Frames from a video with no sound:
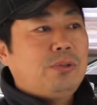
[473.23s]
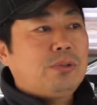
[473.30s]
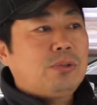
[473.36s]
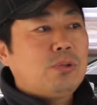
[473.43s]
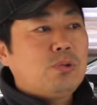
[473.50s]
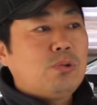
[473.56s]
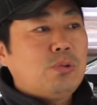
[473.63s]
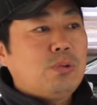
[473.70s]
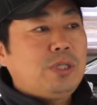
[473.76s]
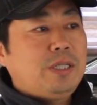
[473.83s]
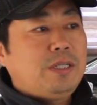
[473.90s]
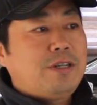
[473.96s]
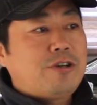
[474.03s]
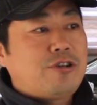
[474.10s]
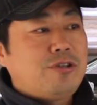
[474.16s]
都固
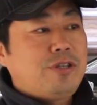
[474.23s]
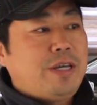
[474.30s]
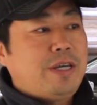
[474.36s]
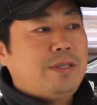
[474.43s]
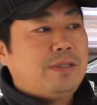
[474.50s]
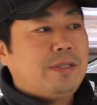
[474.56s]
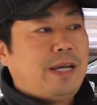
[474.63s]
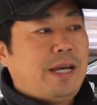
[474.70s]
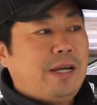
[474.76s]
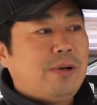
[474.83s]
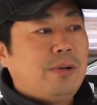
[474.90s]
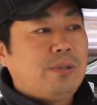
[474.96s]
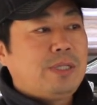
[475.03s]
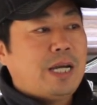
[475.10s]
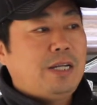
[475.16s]
定的时间采
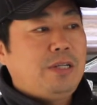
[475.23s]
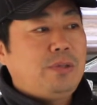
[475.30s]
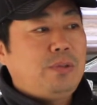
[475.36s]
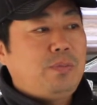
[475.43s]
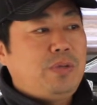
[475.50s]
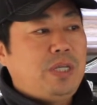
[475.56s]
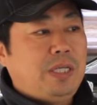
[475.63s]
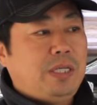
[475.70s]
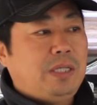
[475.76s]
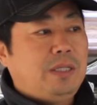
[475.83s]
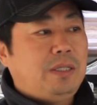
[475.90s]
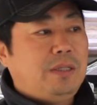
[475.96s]
购家庭用品。